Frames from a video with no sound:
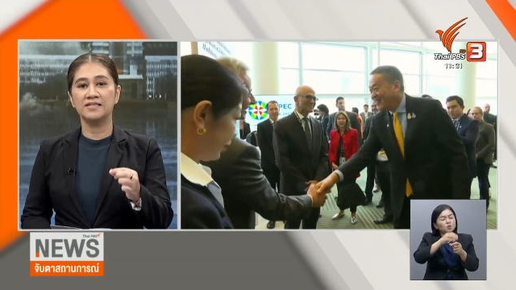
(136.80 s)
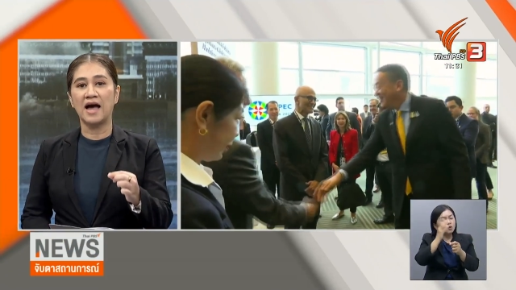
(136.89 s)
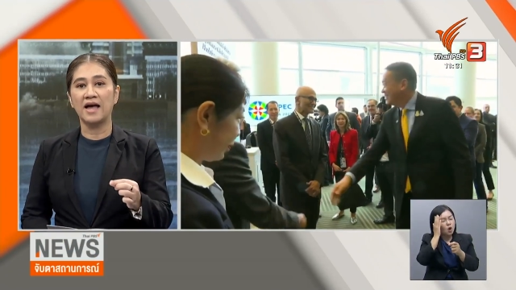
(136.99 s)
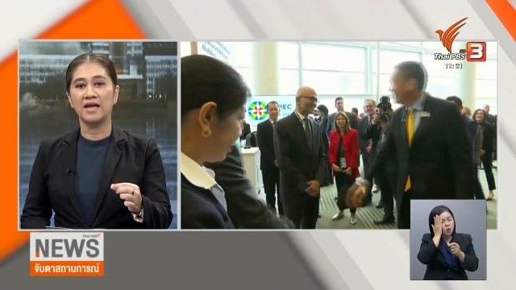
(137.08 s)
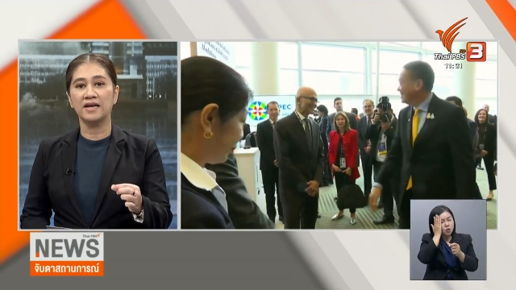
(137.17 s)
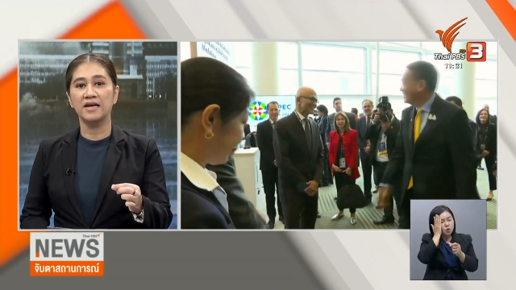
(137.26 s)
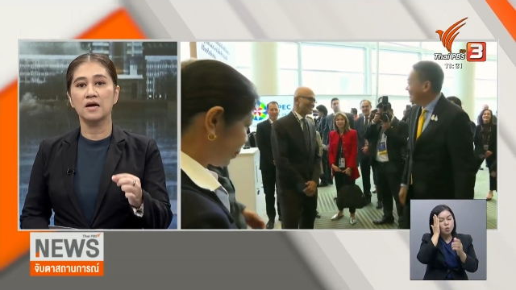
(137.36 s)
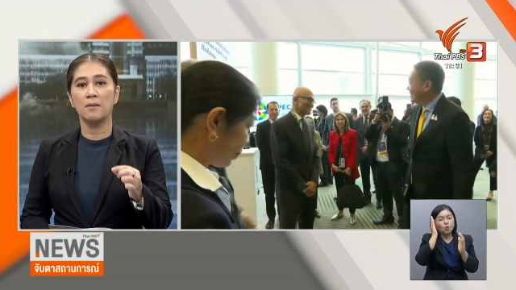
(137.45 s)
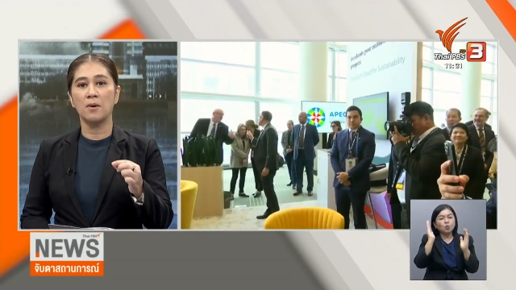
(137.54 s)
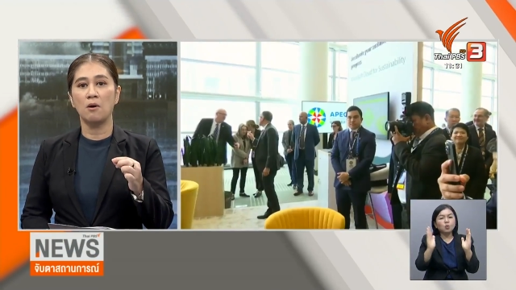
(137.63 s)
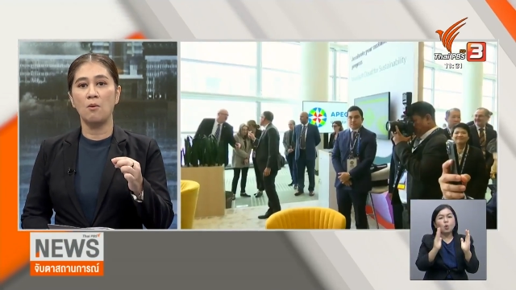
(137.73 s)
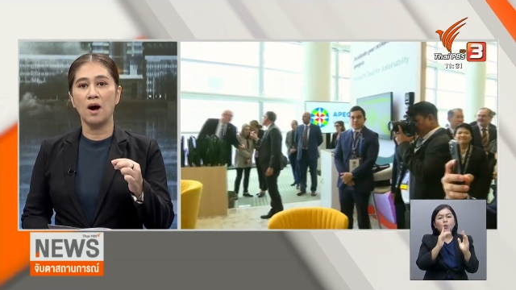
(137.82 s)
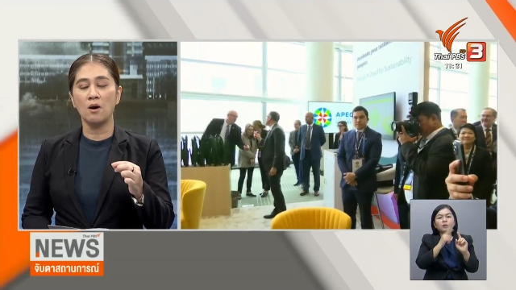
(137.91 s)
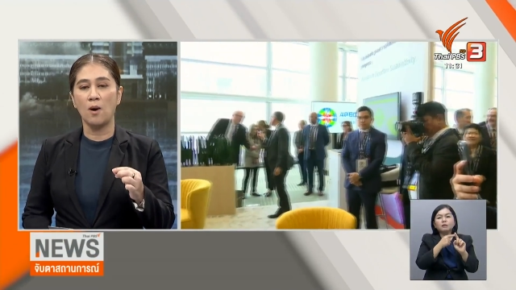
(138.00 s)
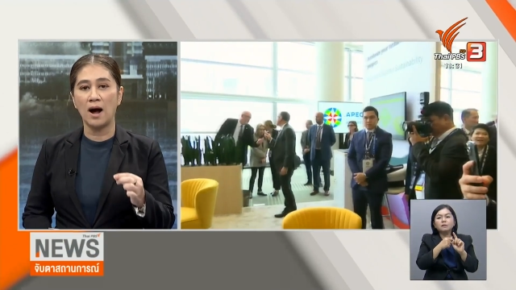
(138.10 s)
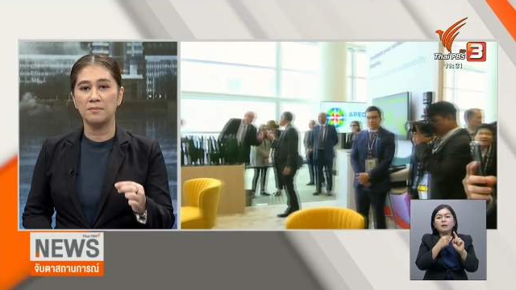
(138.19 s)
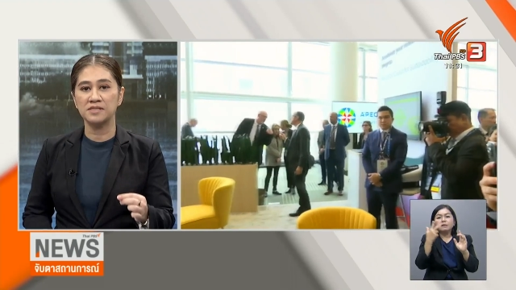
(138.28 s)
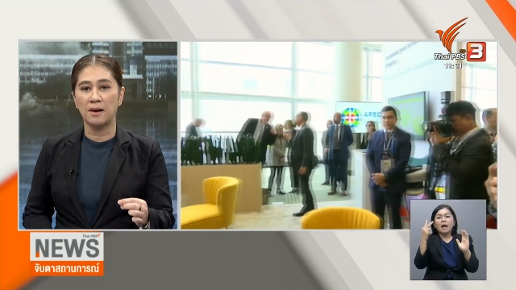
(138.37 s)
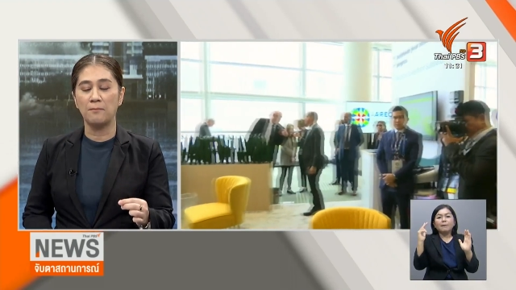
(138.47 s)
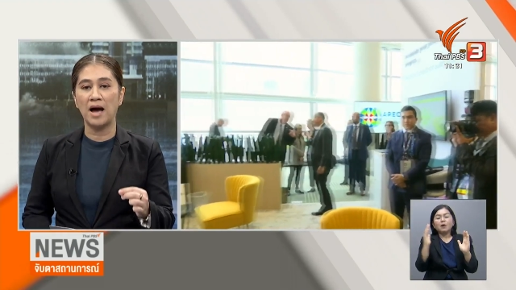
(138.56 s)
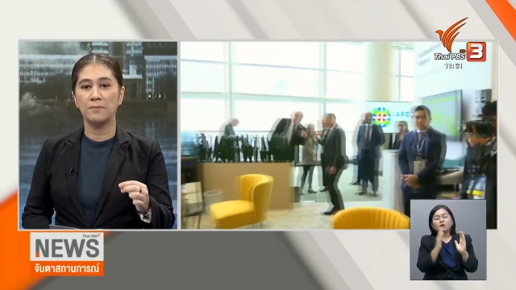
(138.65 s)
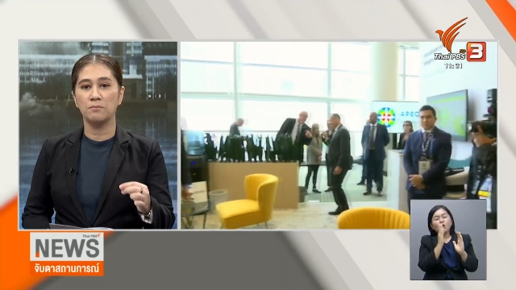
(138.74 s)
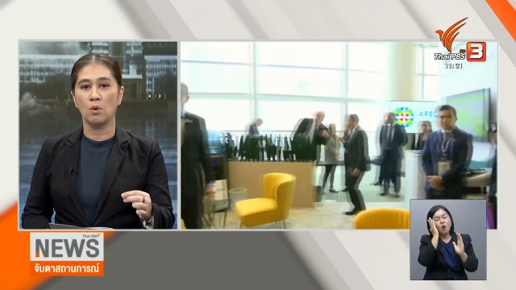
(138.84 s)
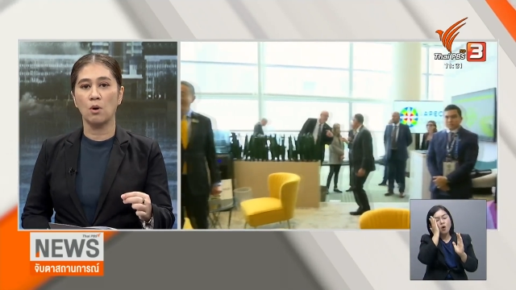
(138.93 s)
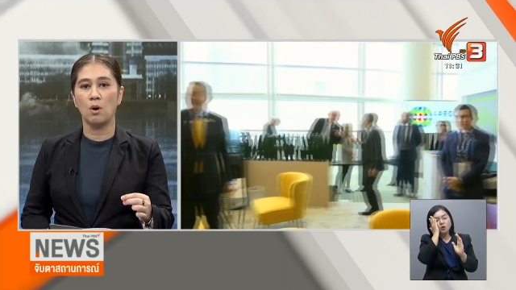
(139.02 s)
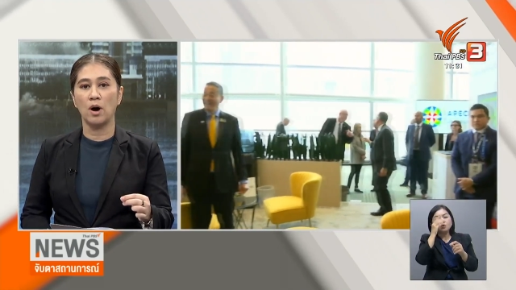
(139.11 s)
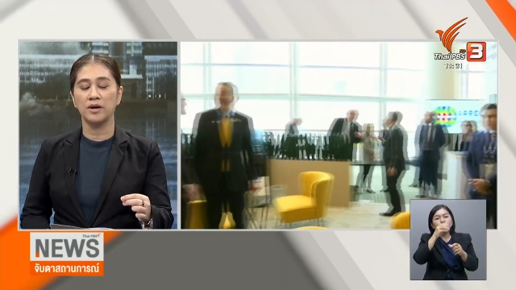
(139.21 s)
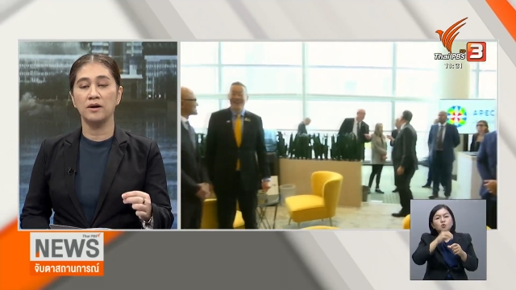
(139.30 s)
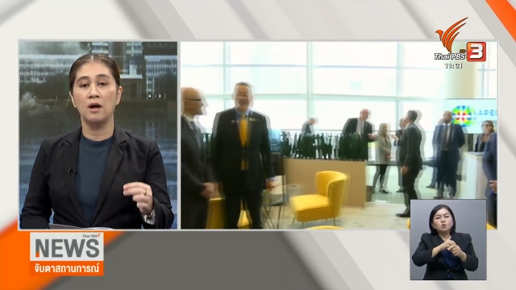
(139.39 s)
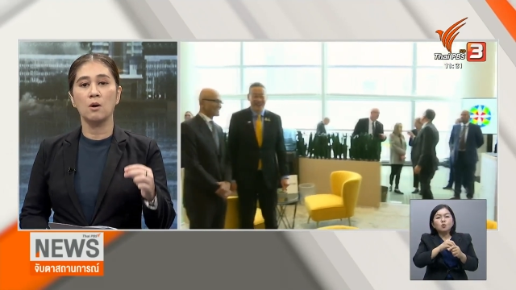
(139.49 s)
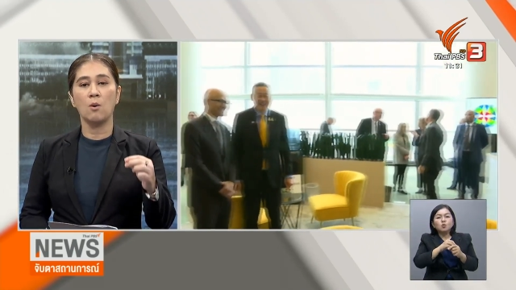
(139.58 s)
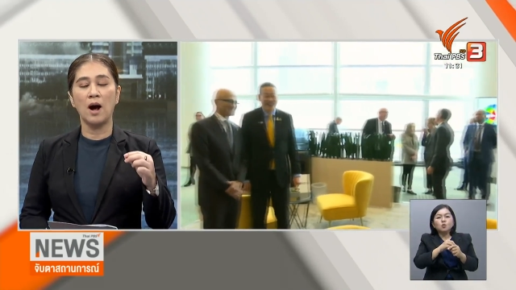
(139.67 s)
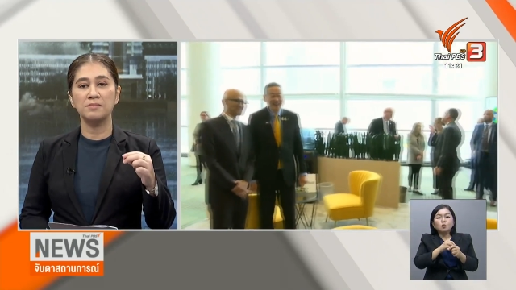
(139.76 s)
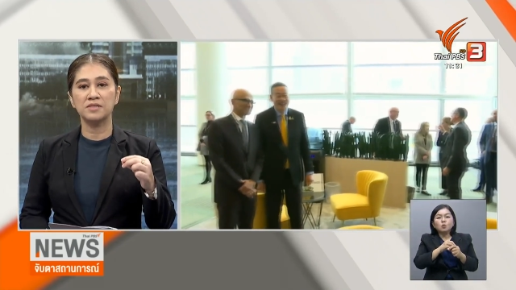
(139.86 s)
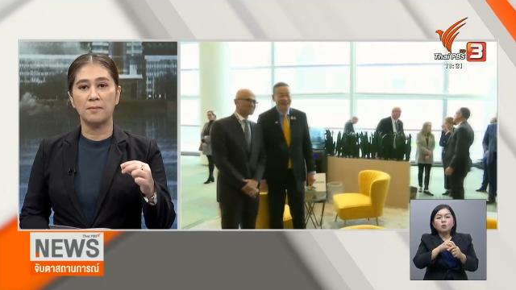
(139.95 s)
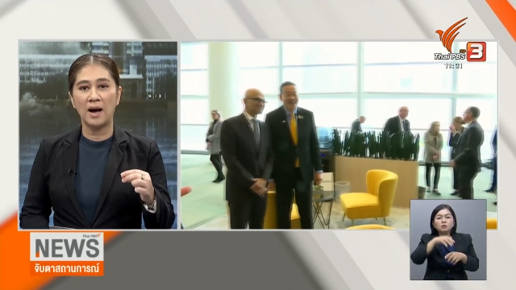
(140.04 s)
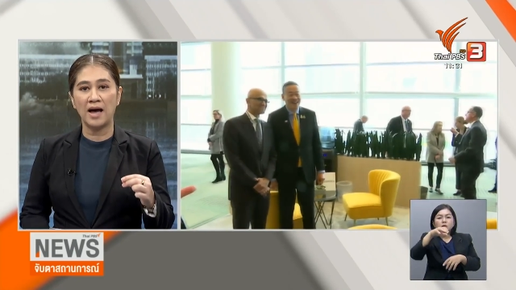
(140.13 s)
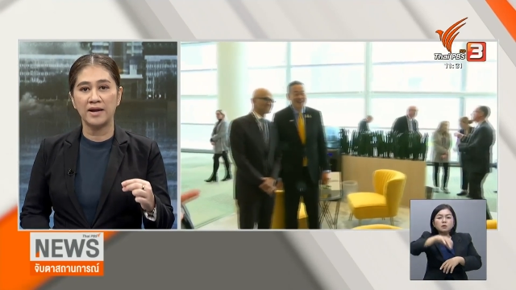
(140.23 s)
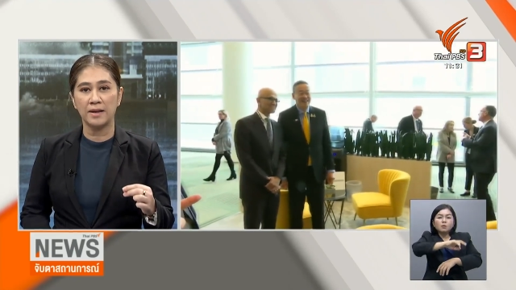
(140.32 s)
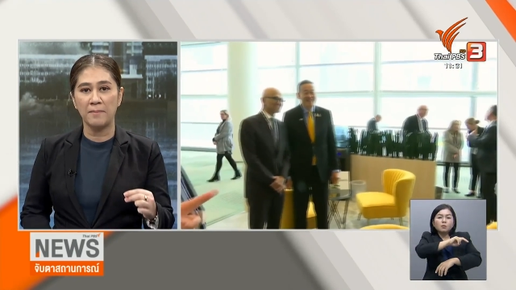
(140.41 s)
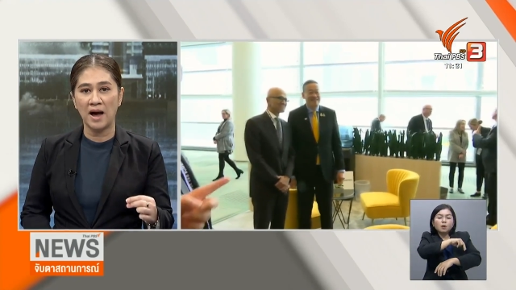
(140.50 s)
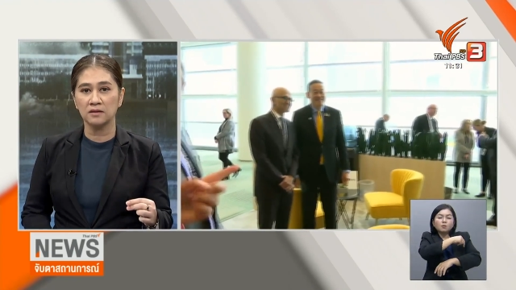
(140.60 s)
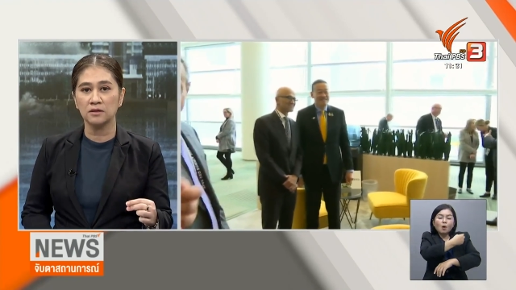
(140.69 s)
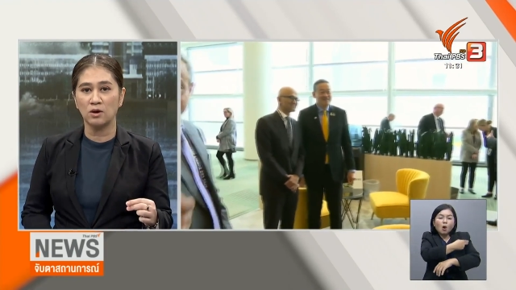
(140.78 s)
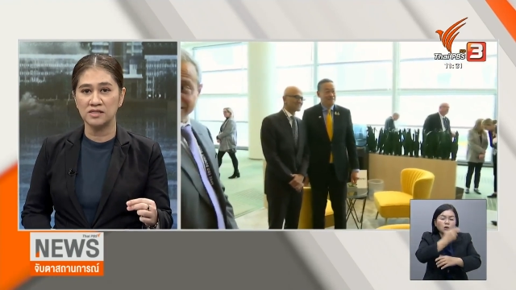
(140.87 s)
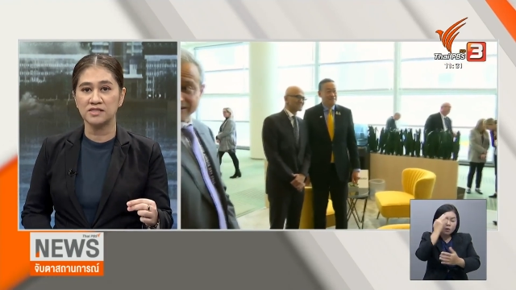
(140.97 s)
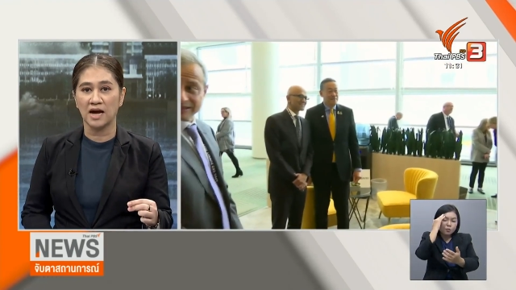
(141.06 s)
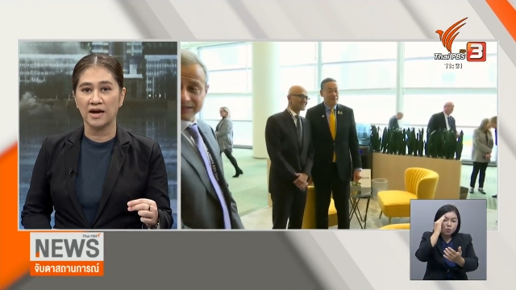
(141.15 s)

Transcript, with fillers: และอีกสาเหตุหนึ่งก็เพราะว่าความสัมพันธ์บุคคล ความสัมพันธ์ในพักต้น